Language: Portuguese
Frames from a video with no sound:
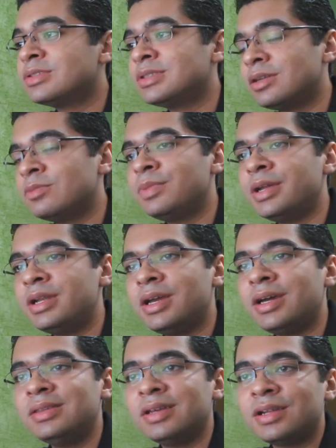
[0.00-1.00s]
ser um
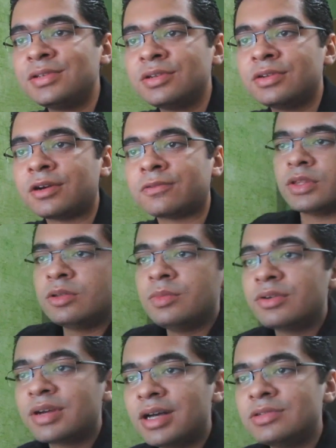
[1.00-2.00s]
PLA internacional. No
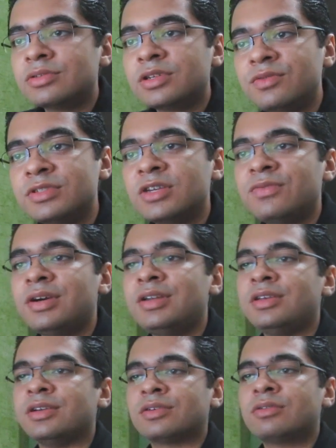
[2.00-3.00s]
meu caso, o que você faria?